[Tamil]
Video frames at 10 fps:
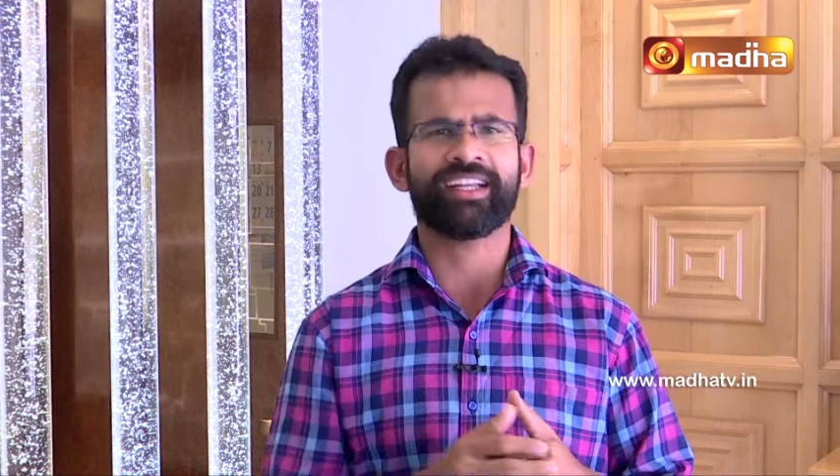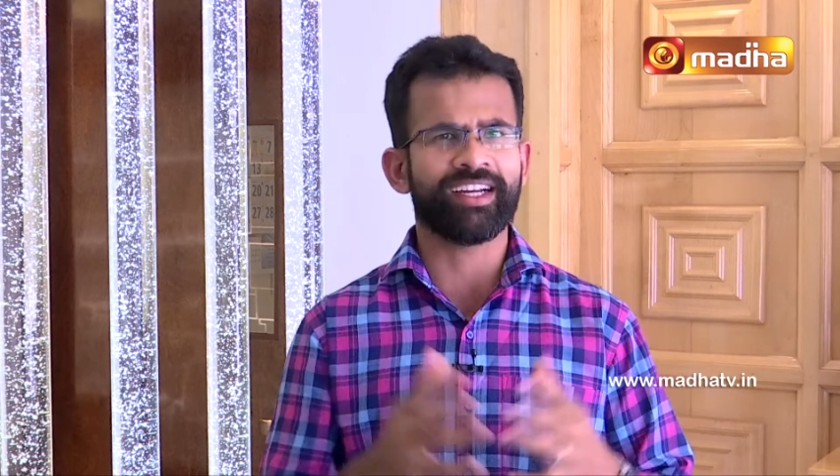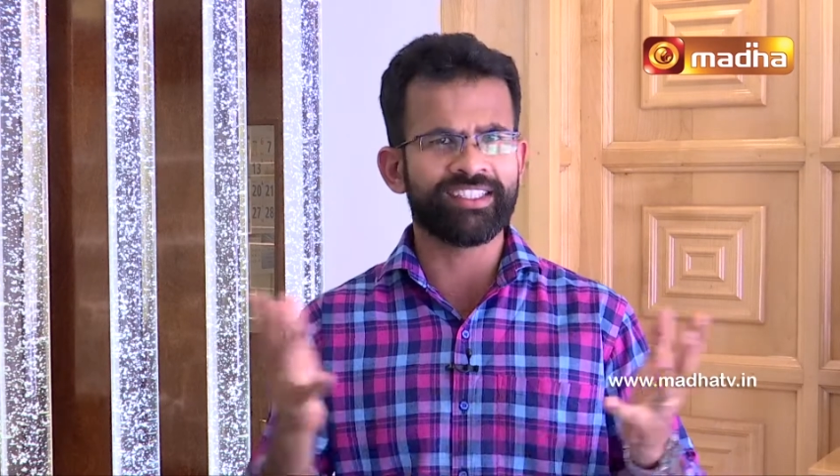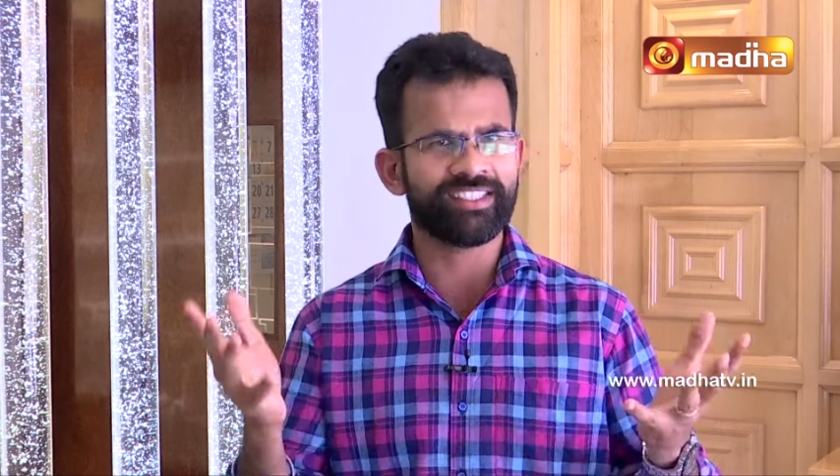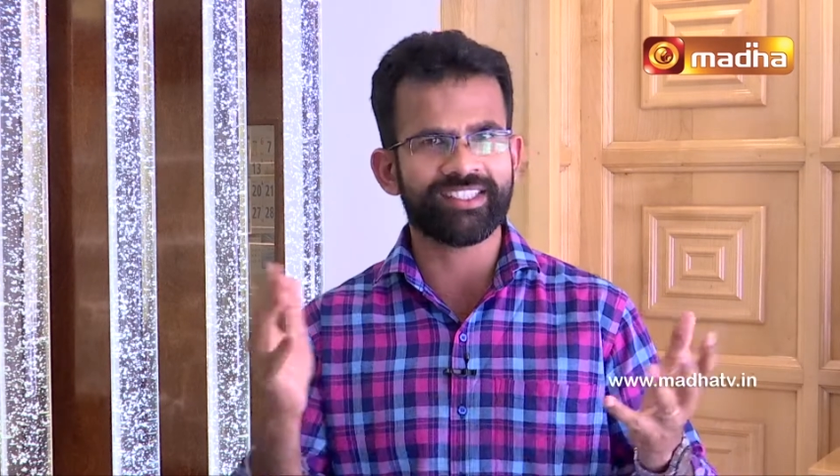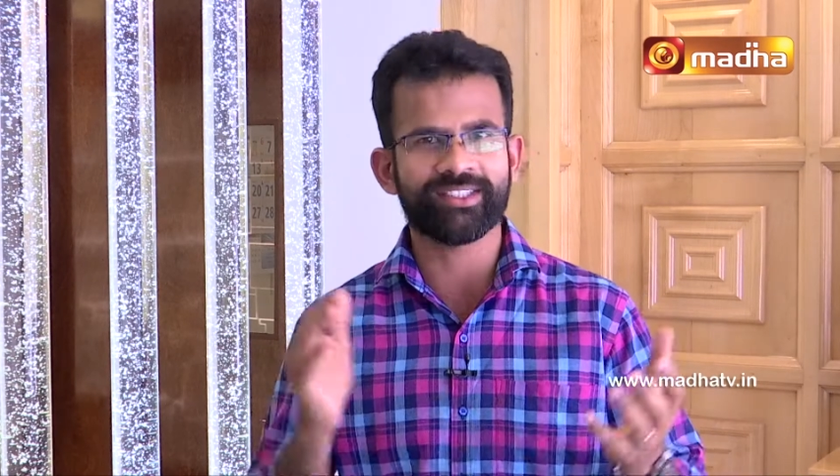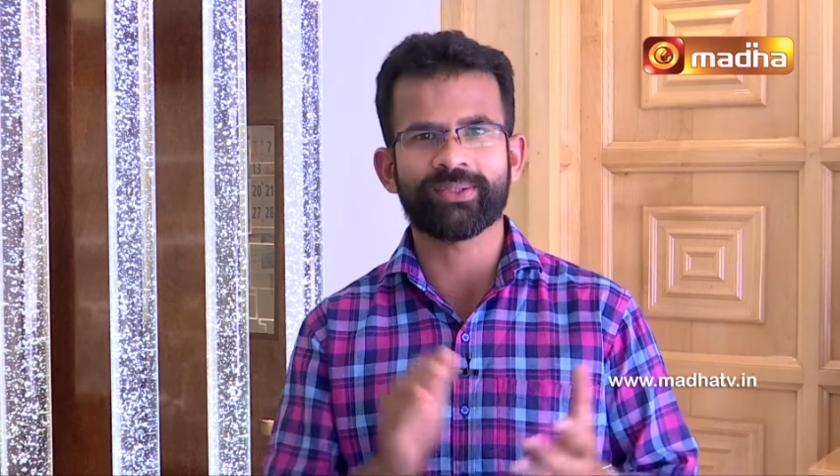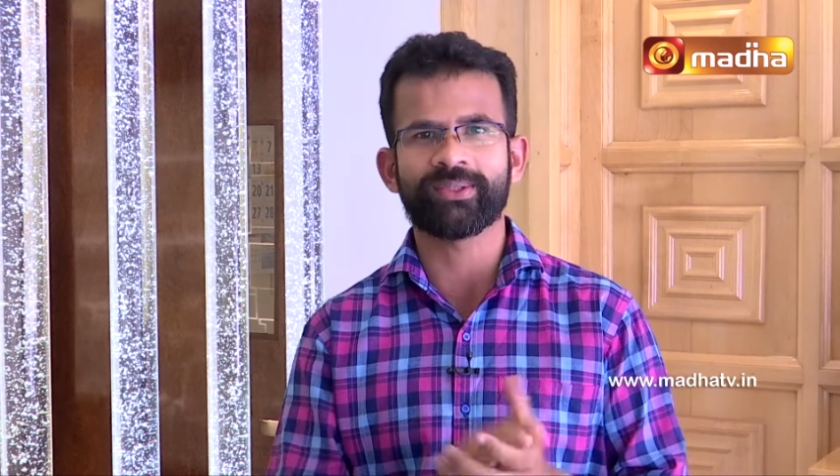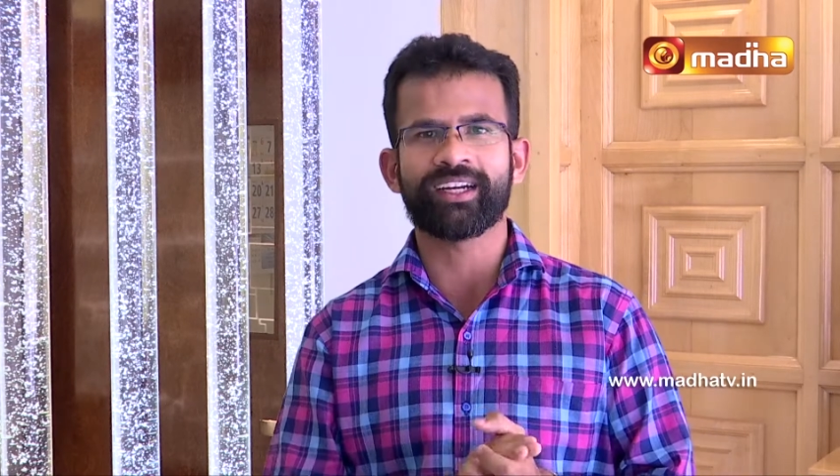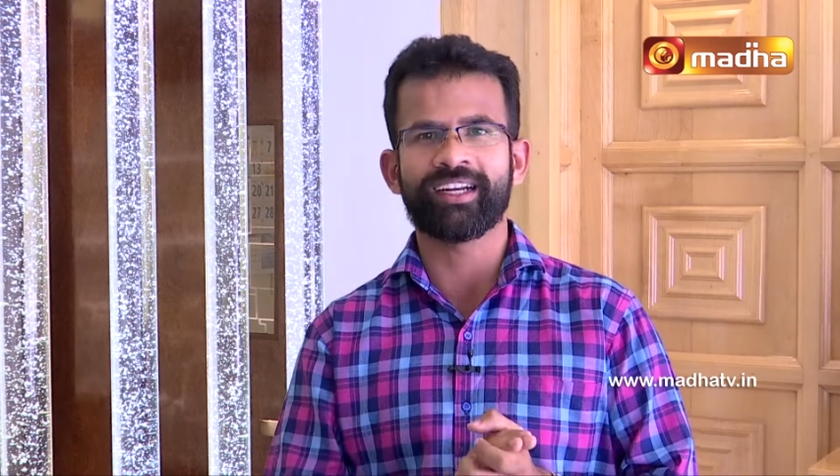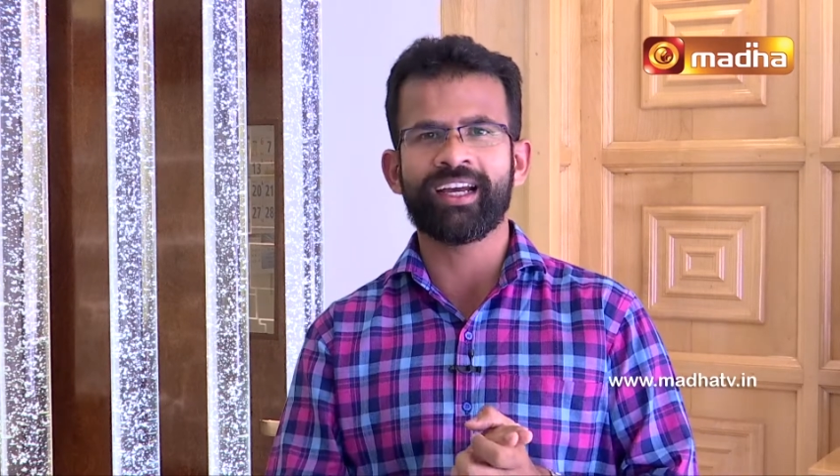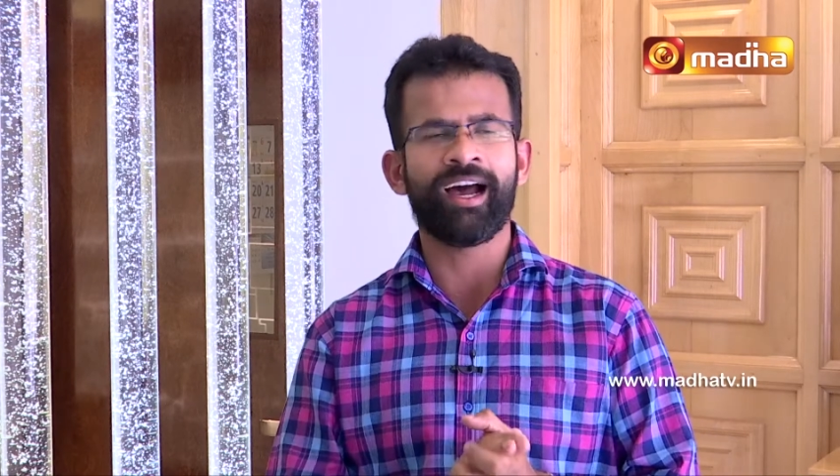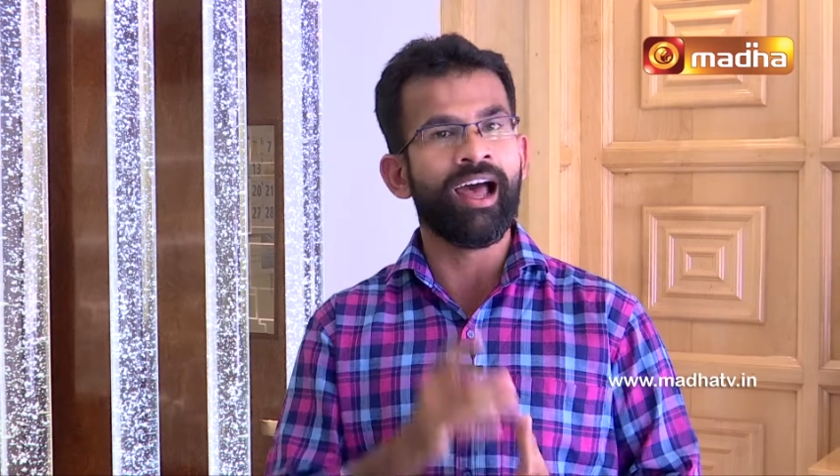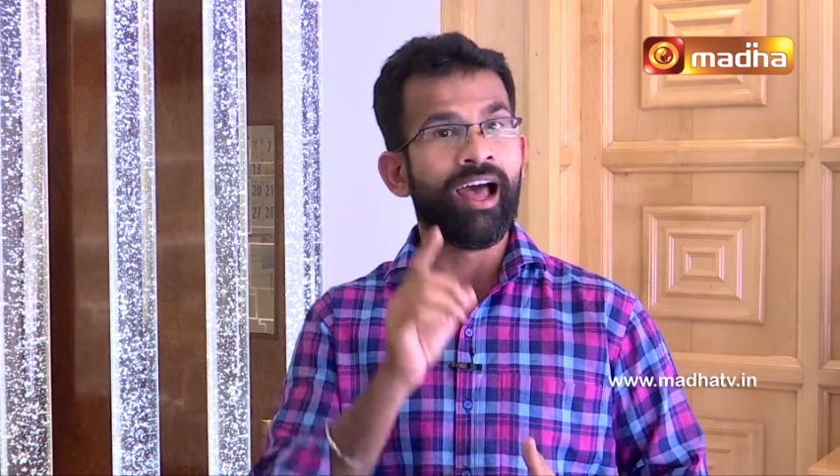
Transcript: நிறையா இன்ஸ்ட்ரக்ஷன்ஸ் கொடுத்தாங்க இல்லையா